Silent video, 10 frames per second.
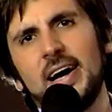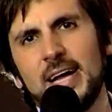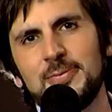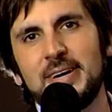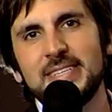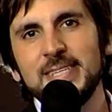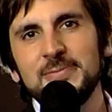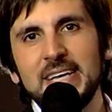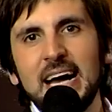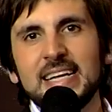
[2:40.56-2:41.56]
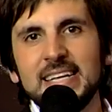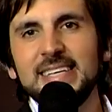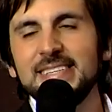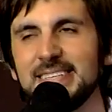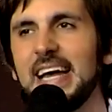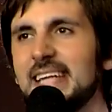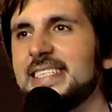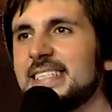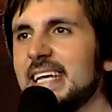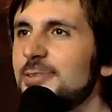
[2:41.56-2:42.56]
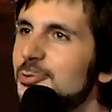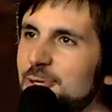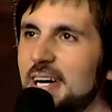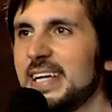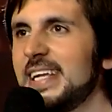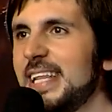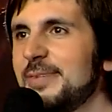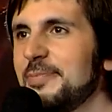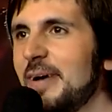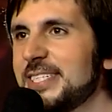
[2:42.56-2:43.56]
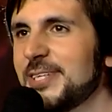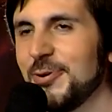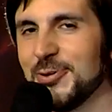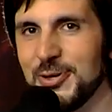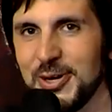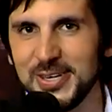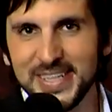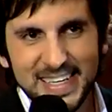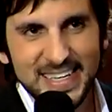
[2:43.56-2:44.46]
galiba değil mi? Yani gerçekten Türk anneleri bir başka oluyor.